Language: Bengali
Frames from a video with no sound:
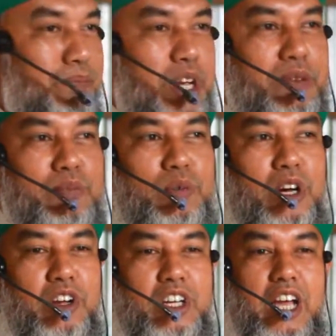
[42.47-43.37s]
পিঠ
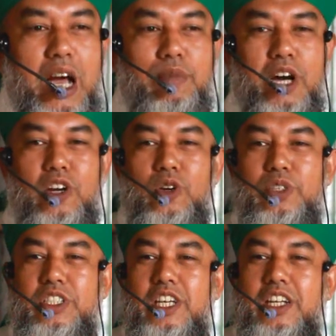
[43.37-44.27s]
মুবারককে আমার
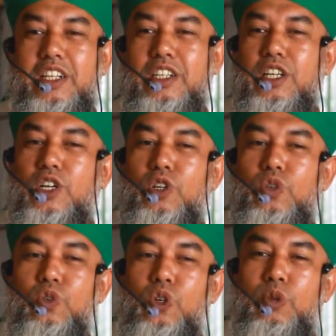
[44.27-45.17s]
নবীজির
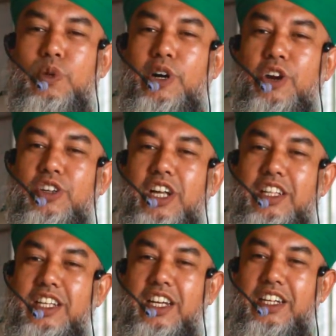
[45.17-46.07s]
নূর মুবারকটা
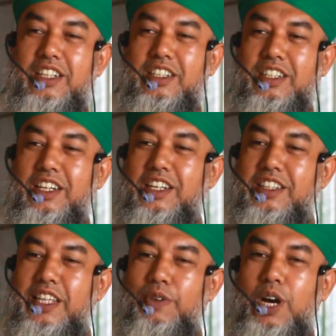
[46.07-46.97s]
দিলেন
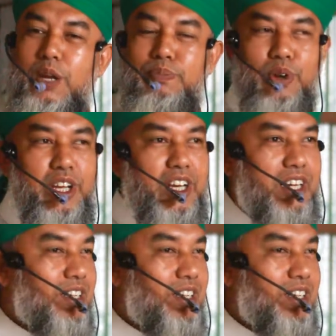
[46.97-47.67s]
দেওয়ার পরে